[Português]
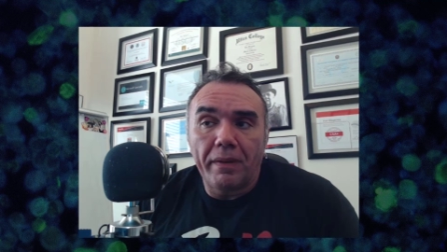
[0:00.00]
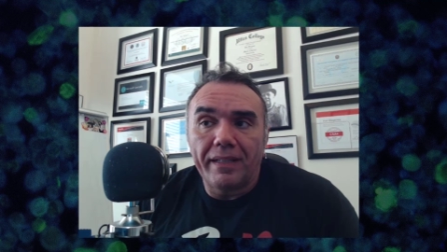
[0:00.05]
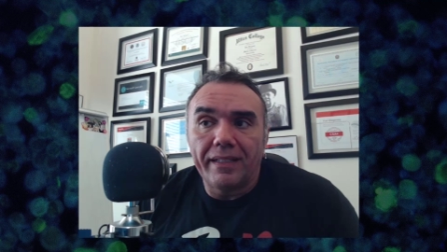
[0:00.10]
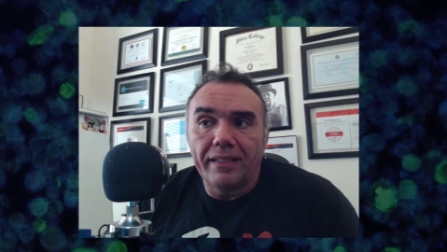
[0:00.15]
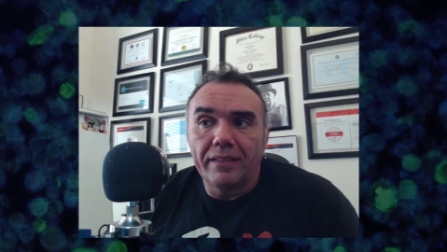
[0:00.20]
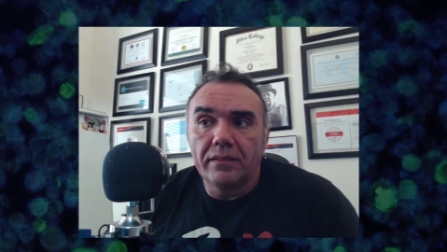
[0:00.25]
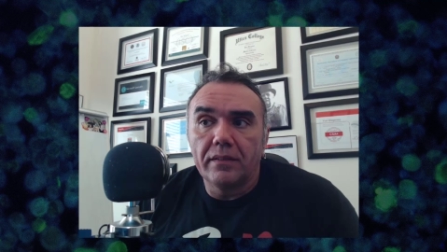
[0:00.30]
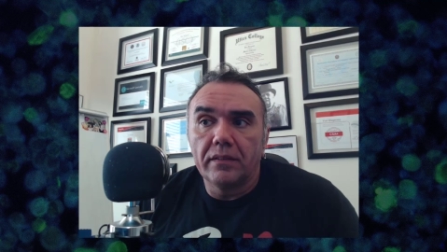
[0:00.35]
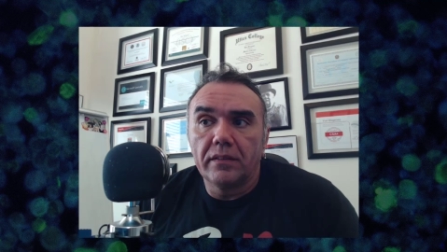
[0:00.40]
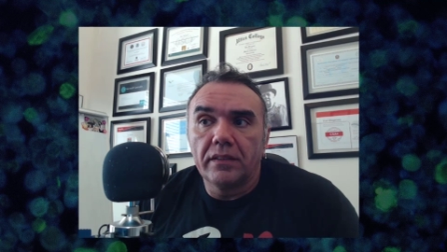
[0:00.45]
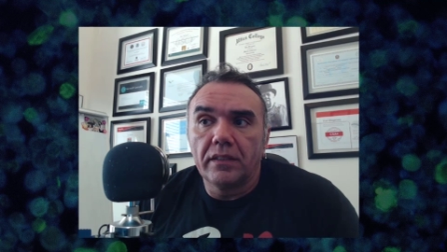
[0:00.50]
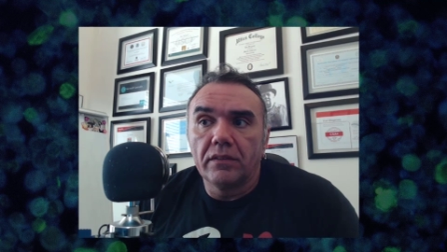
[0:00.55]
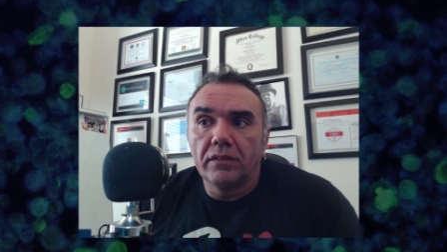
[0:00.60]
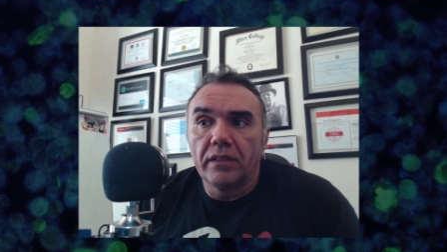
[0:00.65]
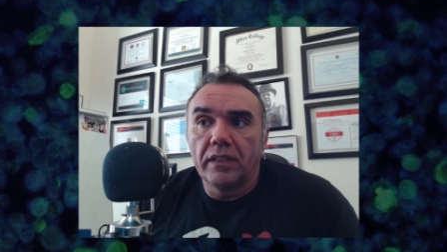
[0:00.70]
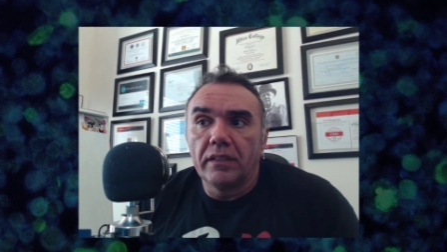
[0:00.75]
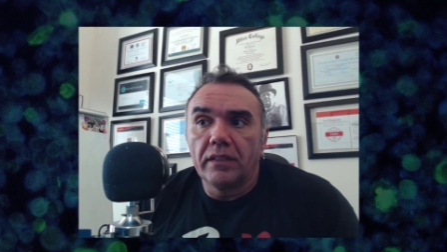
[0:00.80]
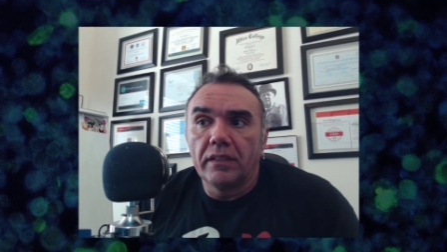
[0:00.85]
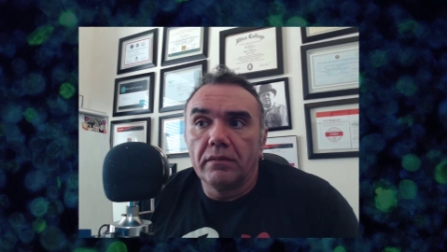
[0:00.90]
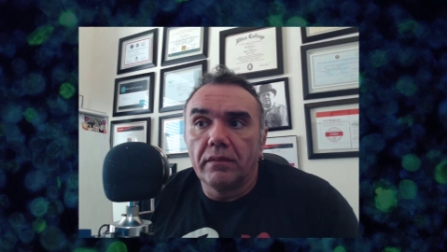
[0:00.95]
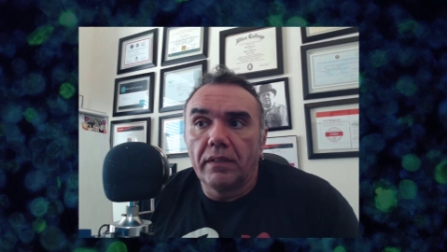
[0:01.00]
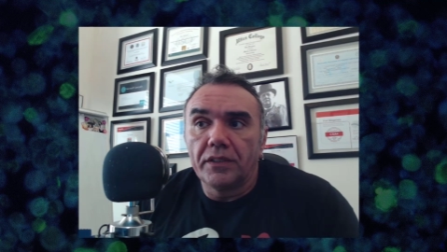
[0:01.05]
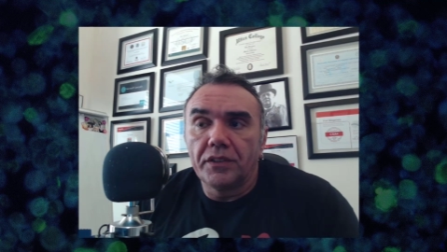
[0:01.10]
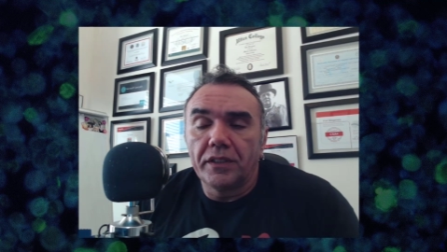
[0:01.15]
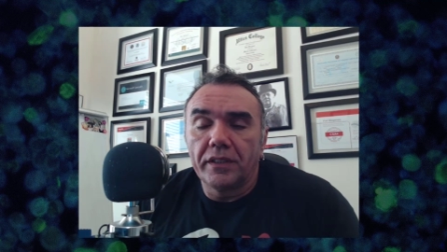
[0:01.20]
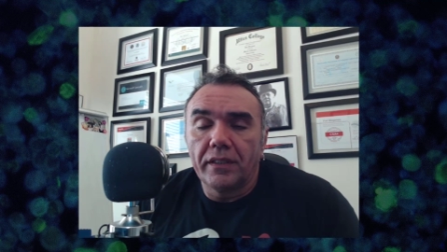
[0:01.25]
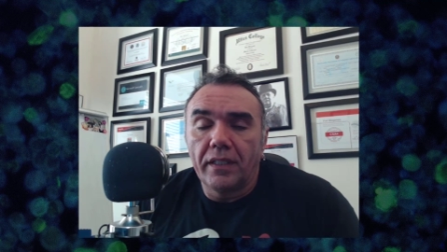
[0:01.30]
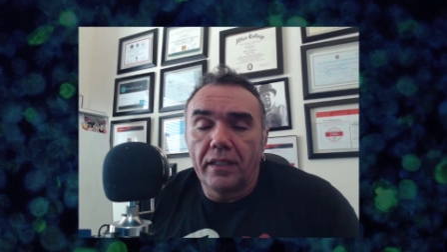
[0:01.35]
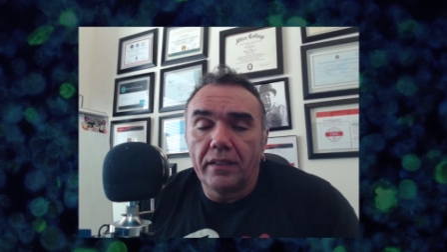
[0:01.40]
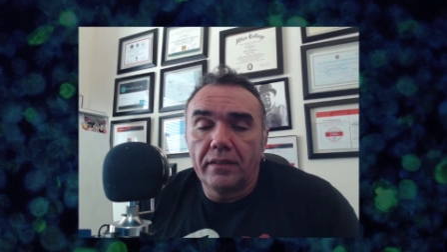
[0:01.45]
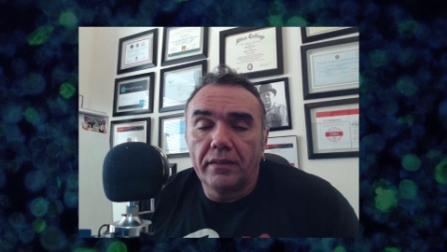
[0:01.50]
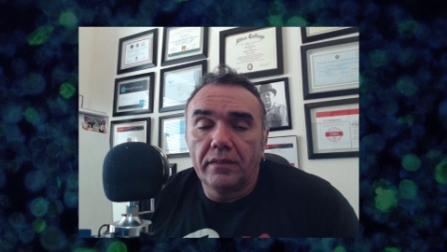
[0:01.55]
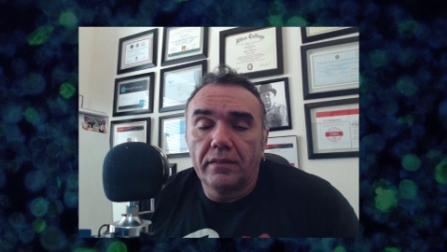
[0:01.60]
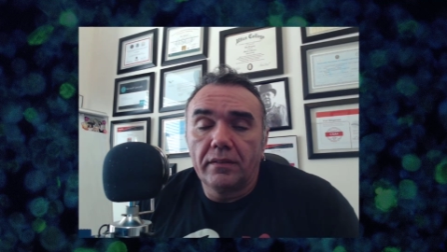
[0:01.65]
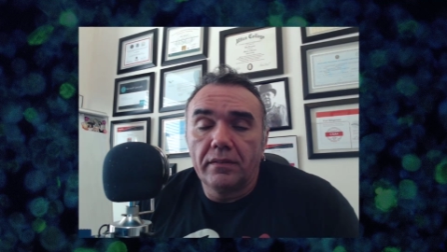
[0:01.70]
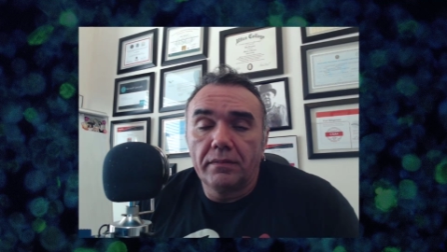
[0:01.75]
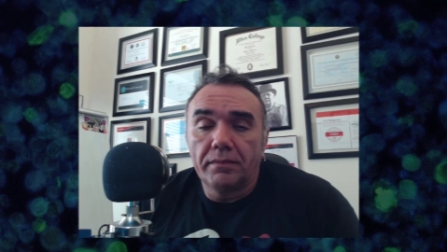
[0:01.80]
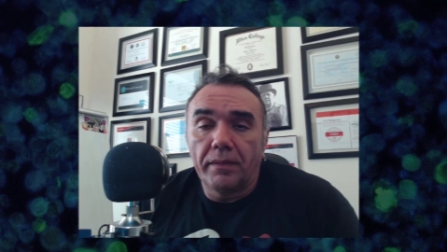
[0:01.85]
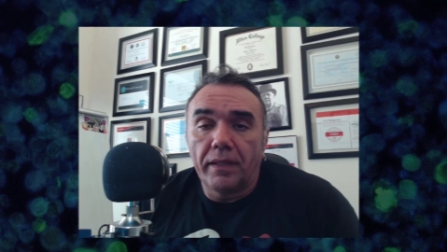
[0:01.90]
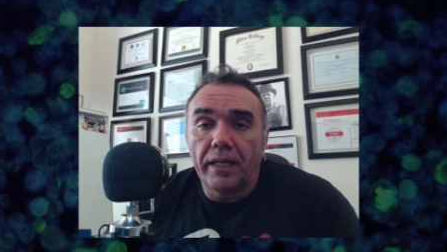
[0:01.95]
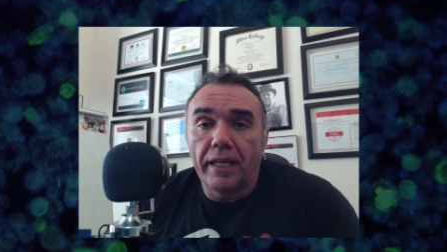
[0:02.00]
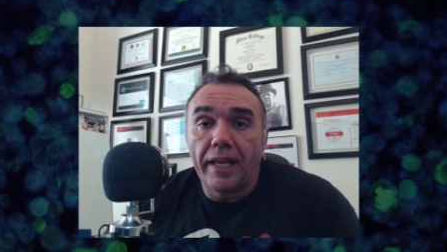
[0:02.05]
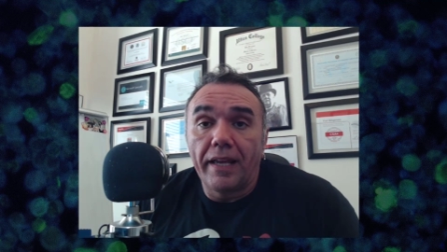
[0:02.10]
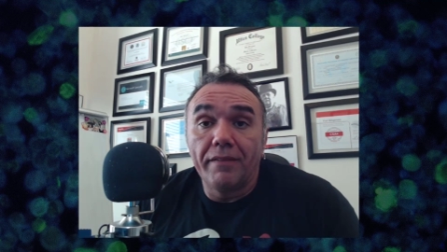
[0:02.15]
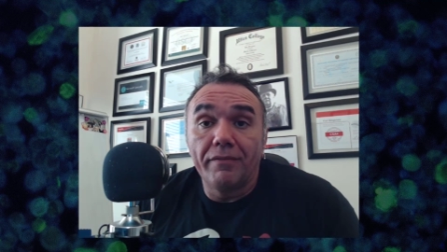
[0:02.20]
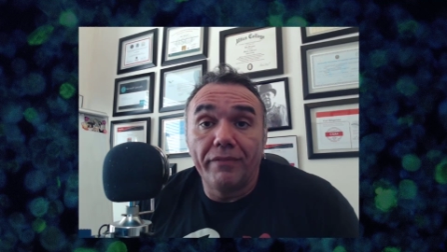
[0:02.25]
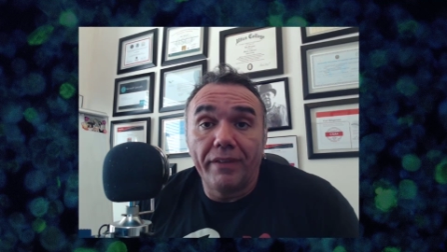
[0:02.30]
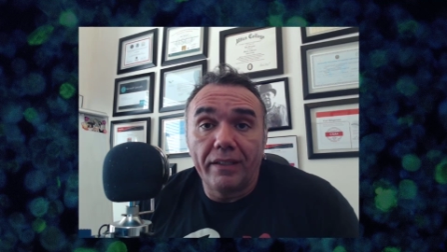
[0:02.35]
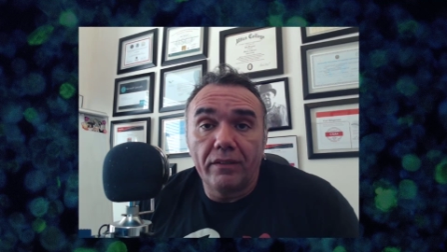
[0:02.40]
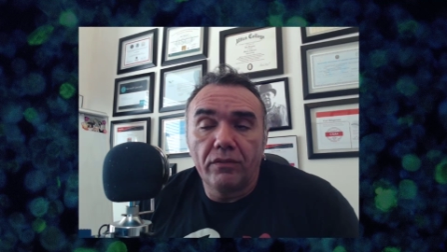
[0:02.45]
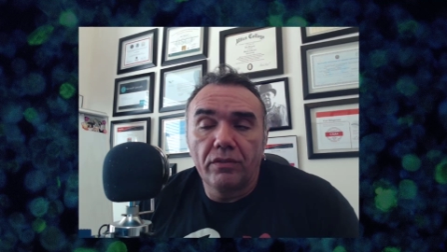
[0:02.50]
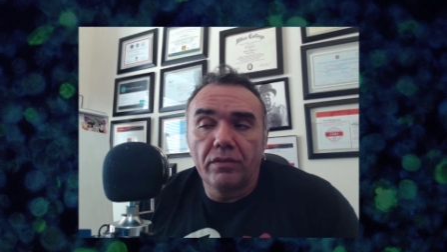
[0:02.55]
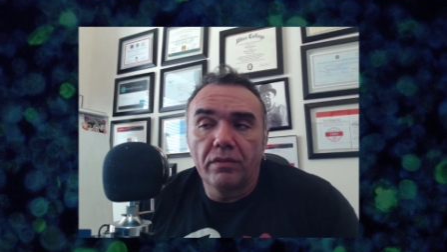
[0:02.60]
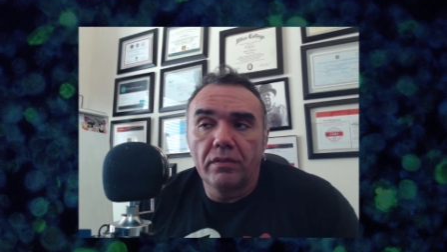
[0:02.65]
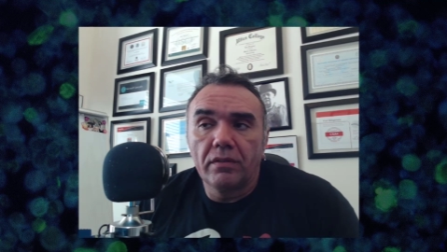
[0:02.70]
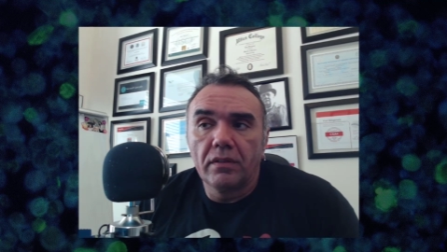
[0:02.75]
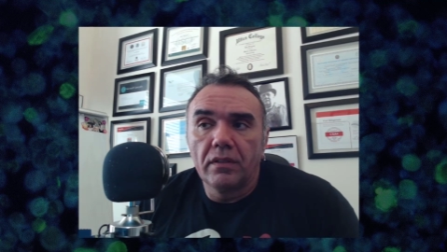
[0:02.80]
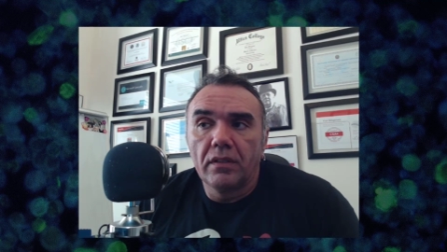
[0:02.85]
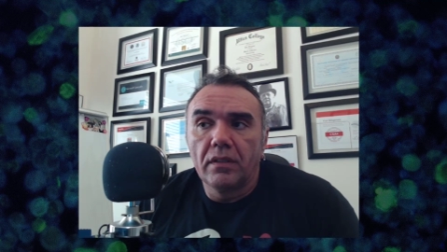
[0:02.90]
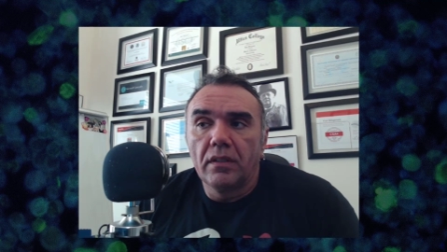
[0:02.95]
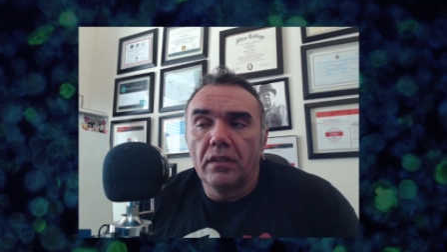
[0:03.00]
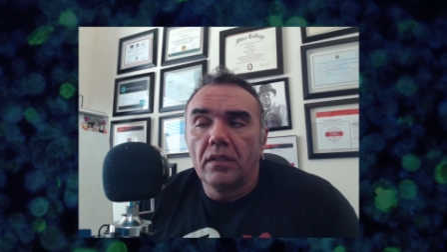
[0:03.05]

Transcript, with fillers: palestras que eu tenho agendadas para eventos